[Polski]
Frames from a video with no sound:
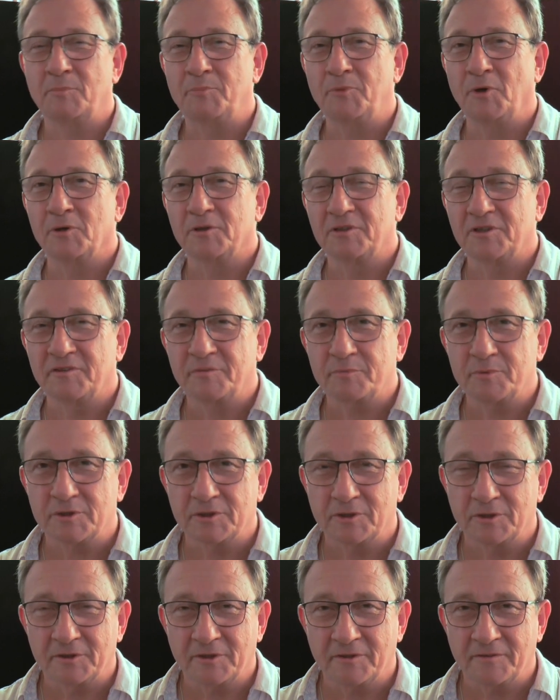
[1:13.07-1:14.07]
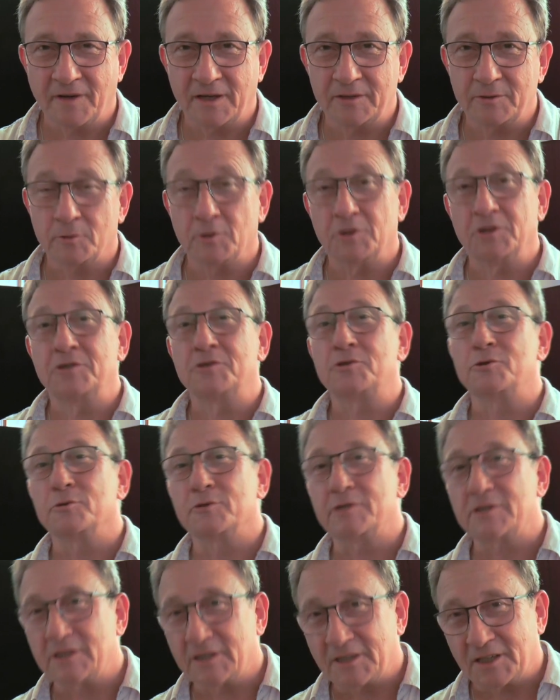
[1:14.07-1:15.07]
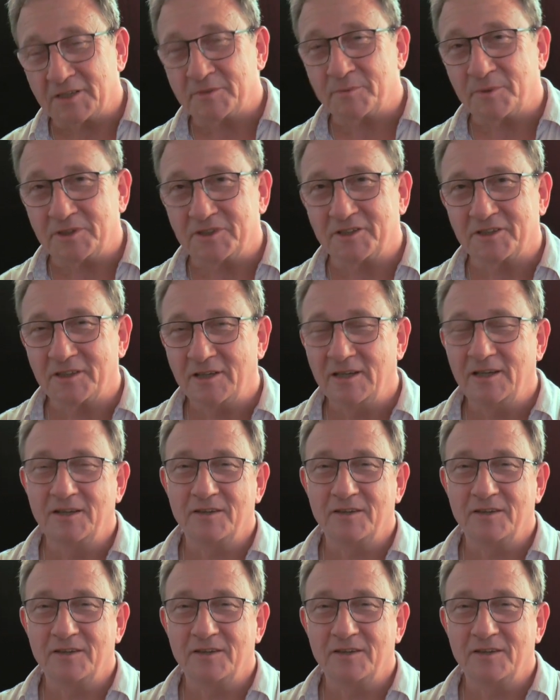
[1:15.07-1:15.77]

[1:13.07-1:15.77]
piąty w przygotowaniu i szósty też będzie